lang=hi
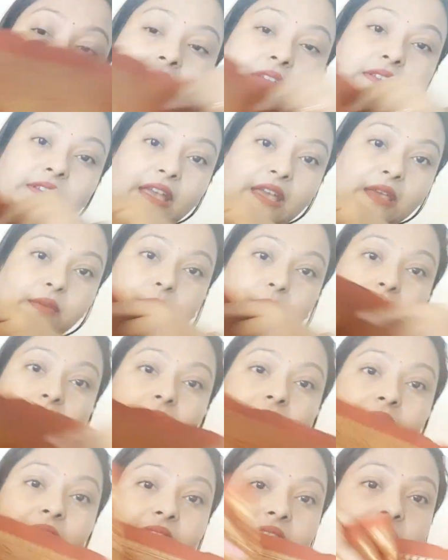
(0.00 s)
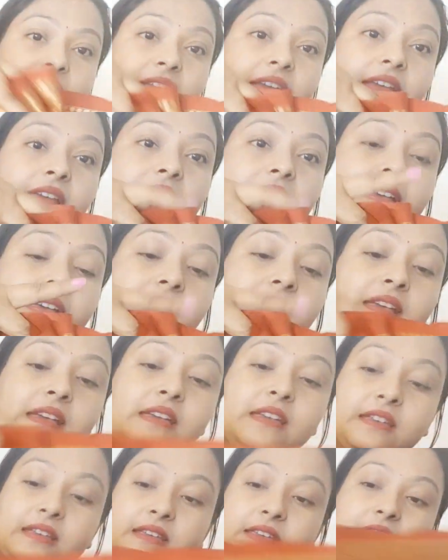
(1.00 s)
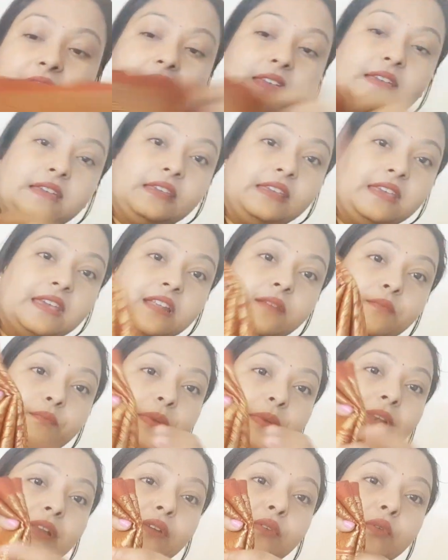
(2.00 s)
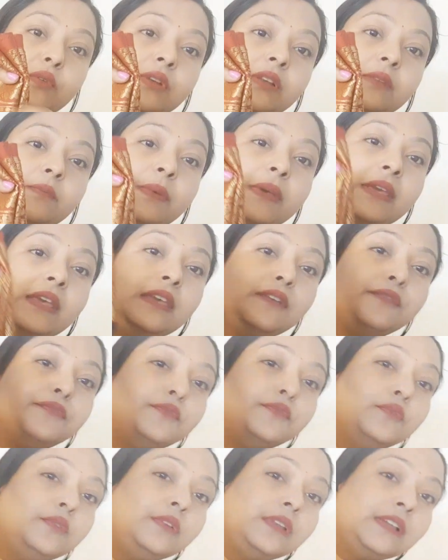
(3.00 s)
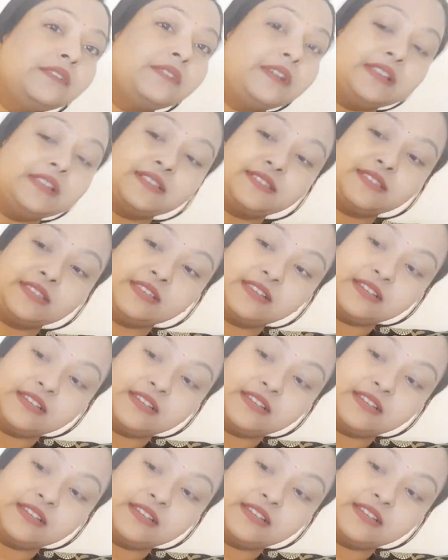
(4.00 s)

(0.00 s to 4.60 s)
यहीं पे करके कि ये ना बिल्कुल भी फूलने वाली सिल्क